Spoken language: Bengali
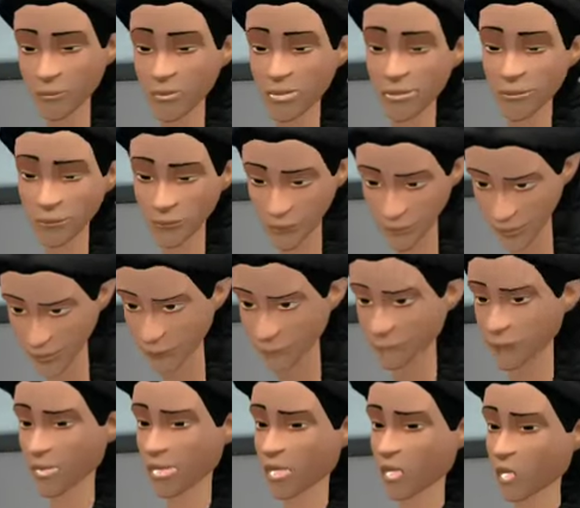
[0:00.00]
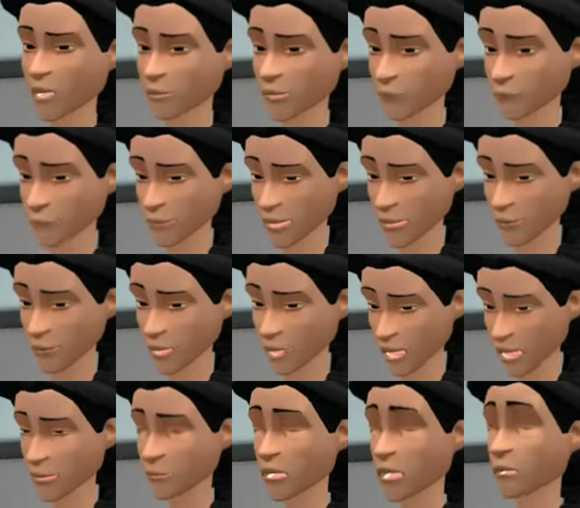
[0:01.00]
মাপ চাওয়ার কি আছে
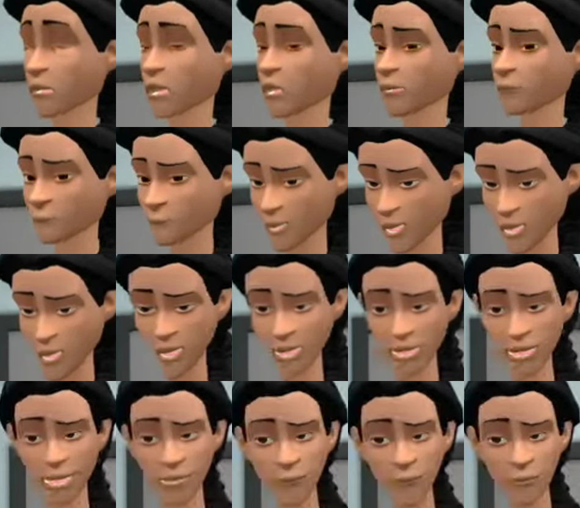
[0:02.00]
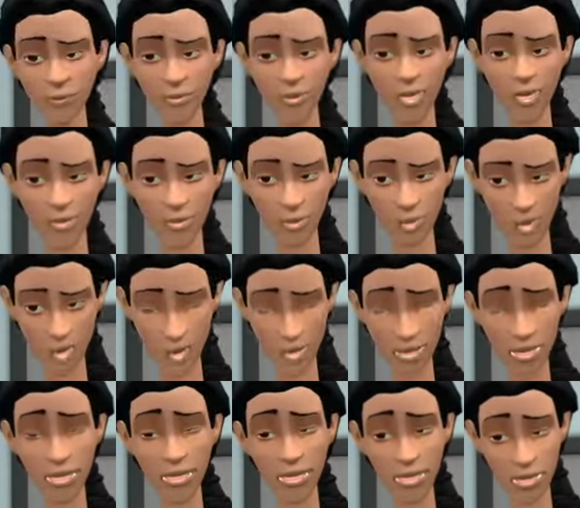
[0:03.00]
তুই যে তোর ভুলটা বুঝতে পারছু আমি
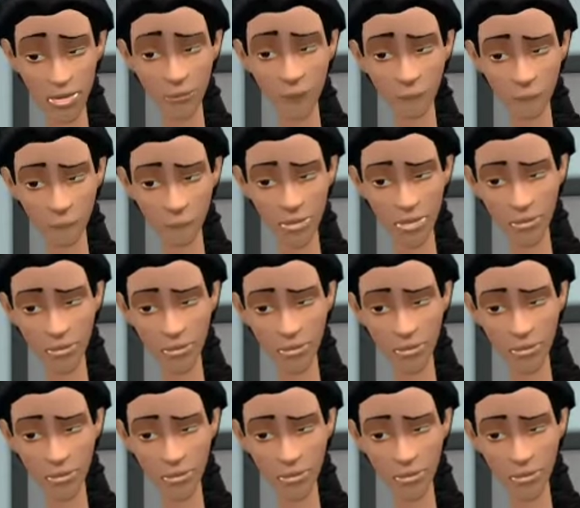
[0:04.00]
তাতেই খুশি